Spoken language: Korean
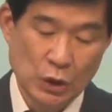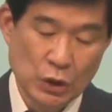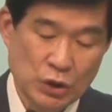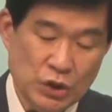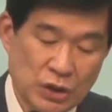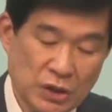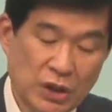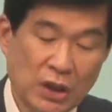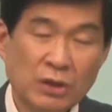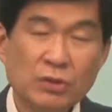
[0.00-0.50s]

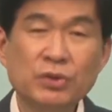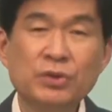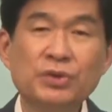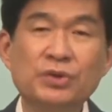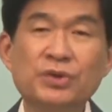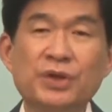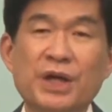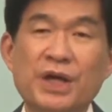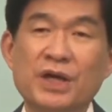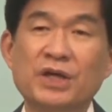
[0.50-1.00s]
이게
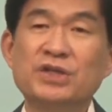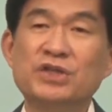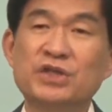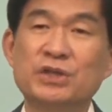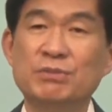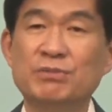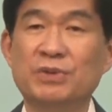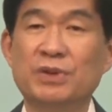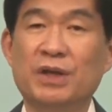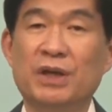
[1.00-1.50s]
그들의
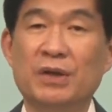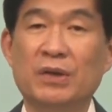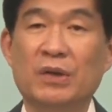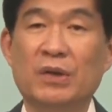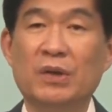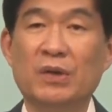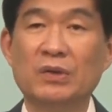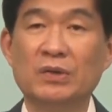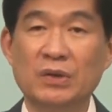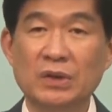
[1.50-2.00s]

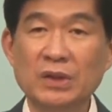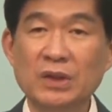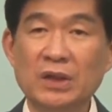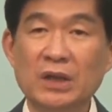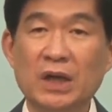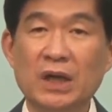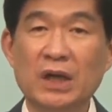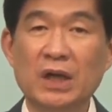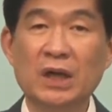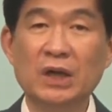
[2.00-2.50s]
핵심이에요.
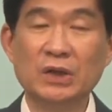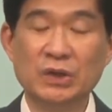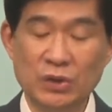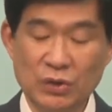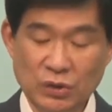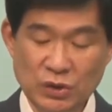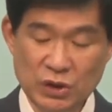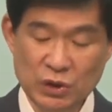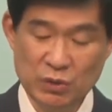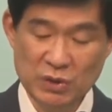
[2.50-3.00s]
그러니까
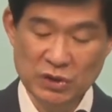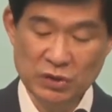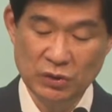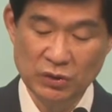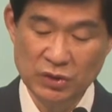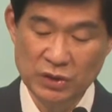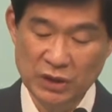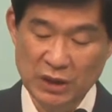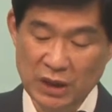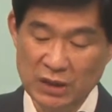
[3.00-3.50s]
그러기 위해서
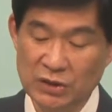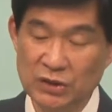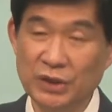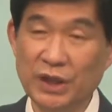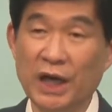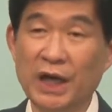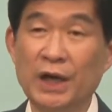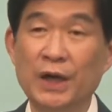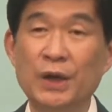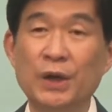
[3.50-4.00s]
어떻게
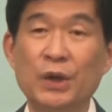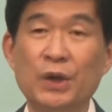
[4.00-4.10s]
했느냐?